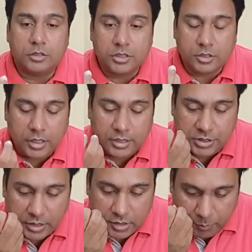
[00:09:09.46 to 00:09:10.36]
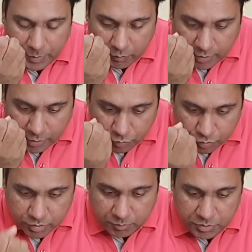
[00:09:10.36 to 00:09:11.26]
जितना ज़्यादा परिवार को
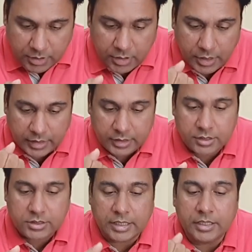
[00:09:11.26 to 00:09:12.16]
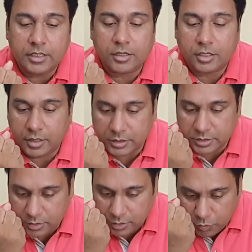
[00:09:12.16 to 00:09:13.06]
समझेंगे अंडरस्टैंडिंग रखेंगे
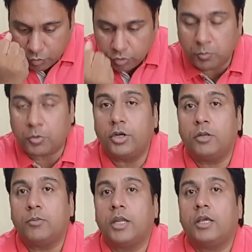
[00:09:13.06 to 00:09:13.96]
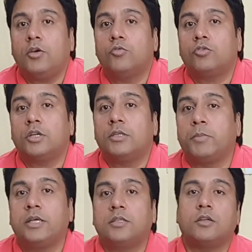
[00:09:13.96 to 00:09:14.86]
जितनी खुद बॉन्डिंग बनाएंगे उतना
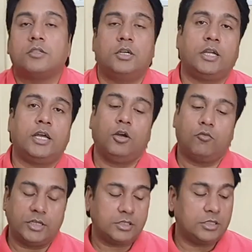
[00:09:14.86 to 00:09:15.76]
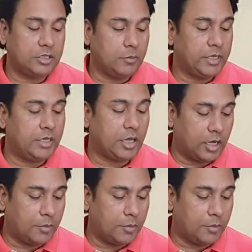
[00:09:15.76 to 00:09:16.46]
बेहतर रिजल्ट आएगा वैसे ये महीना